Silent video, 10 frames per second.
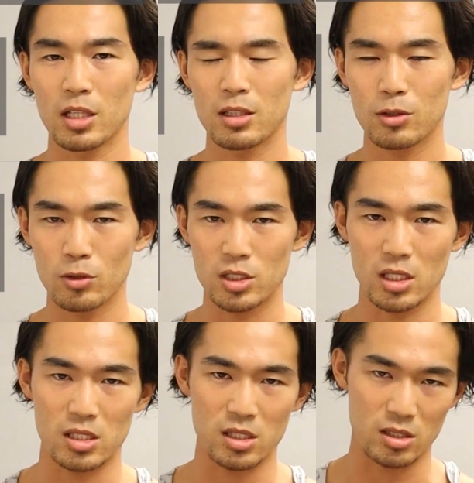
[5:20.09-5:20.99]
血糖
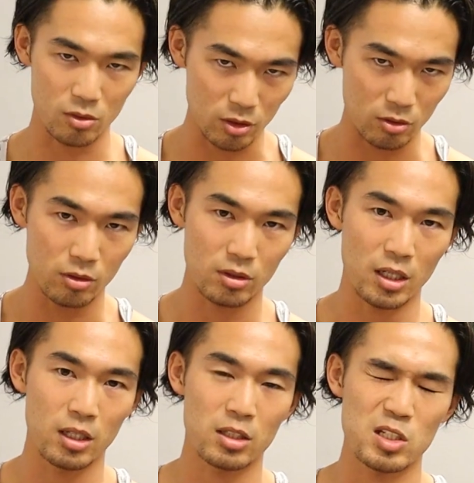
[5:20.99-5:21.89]
値がすごいグン
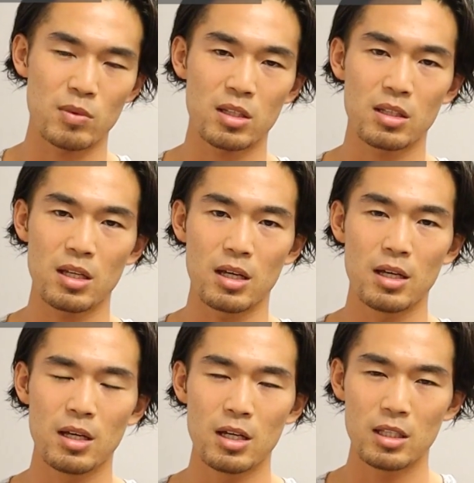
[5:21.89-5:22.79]
と上がってしまっ
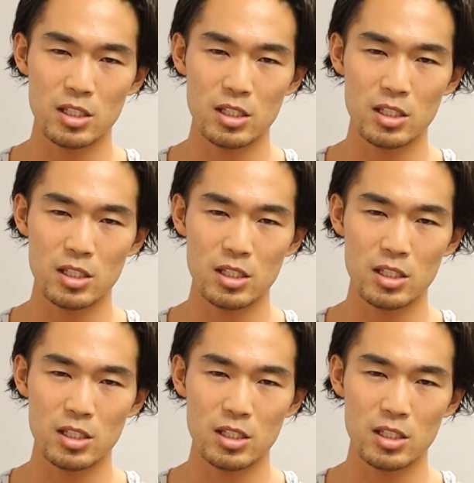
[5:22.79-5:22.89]
て、